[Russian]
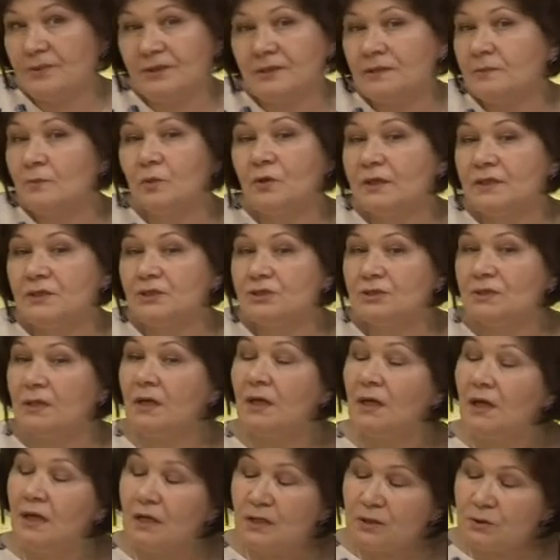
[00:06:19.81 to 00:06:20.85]
Поэтому, конечно,
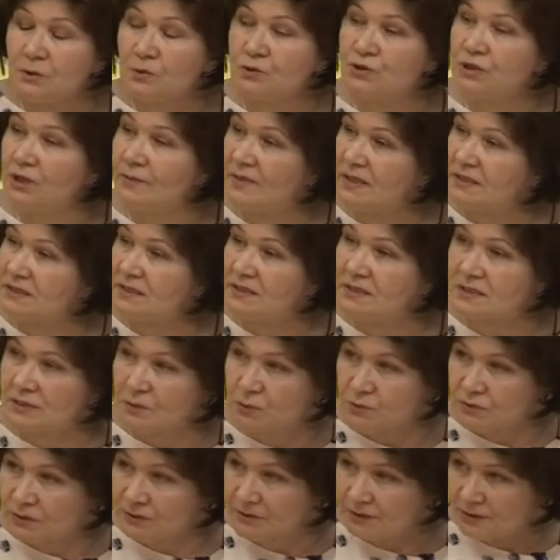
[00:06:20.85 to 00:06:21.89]
лучше, лучше обратиться
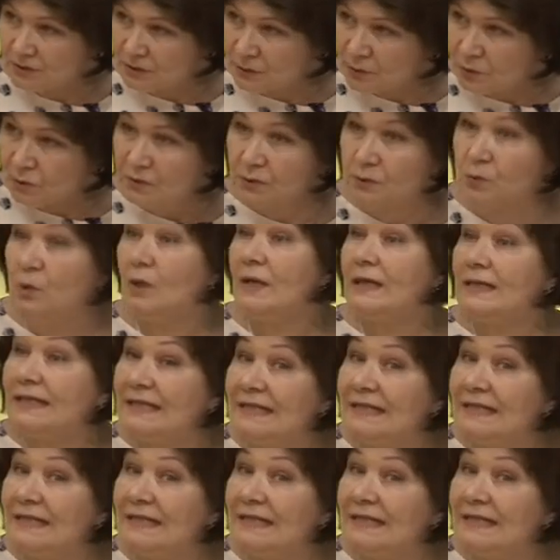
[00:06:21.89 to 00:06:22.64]
к утоларингологу